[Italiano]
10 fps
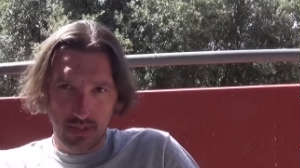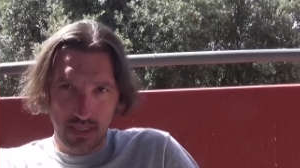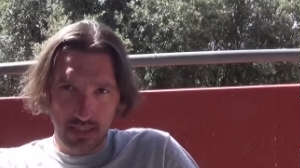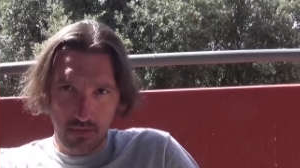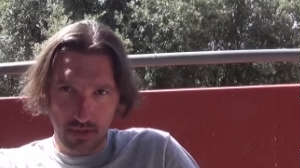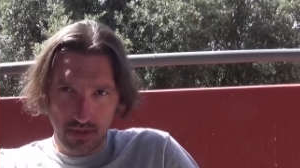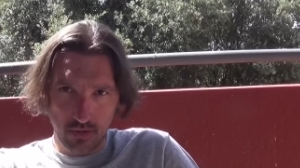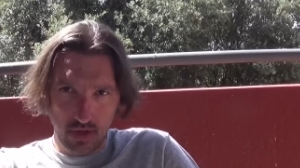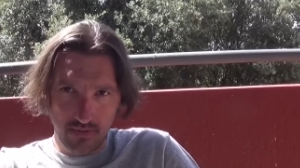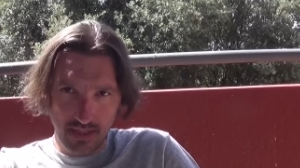30 euro
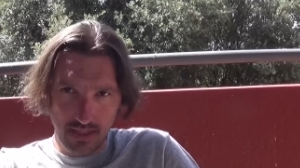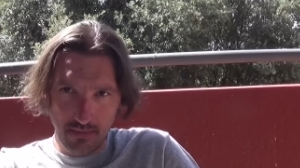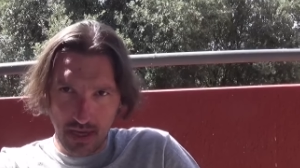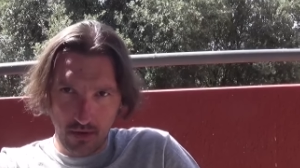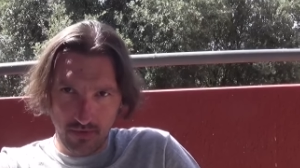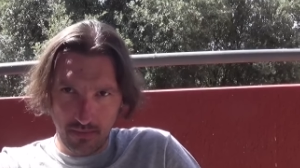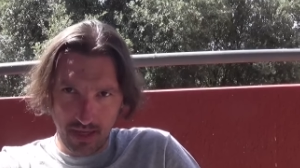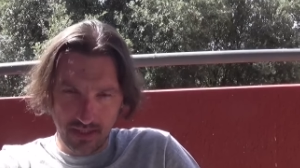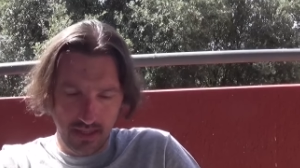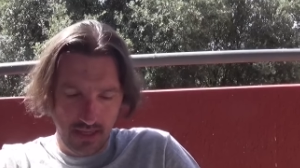intendo le 20.000
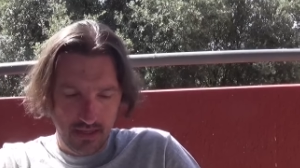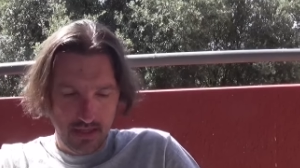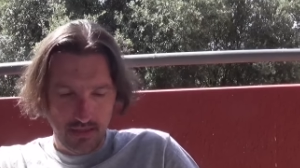ovviamente, eh?